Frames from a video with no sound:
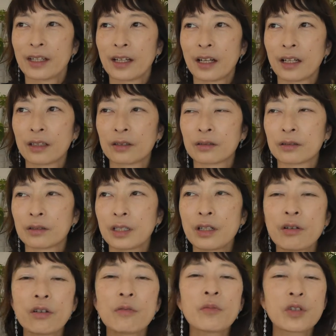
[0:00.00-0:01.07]
あのい
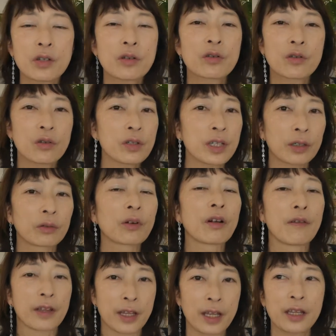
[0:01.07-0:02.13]
ろいろもちろん調査とか
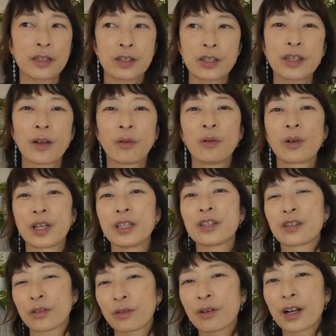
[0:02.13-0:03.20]
はねした方がいいん
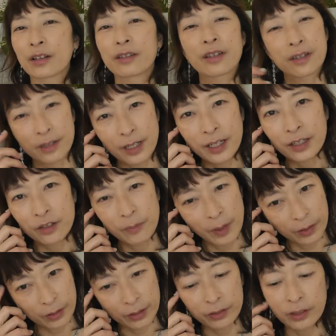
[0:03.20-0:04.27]
ですよ確率的にう
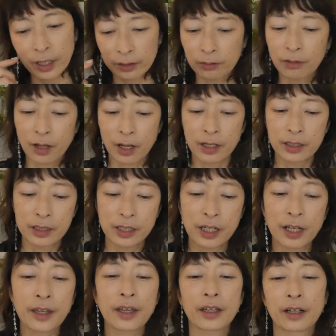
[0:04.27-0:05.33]
まくいくかとかい
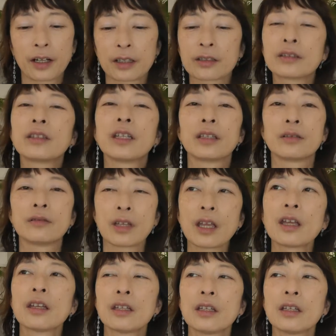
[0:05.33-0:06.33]
かないかっていうね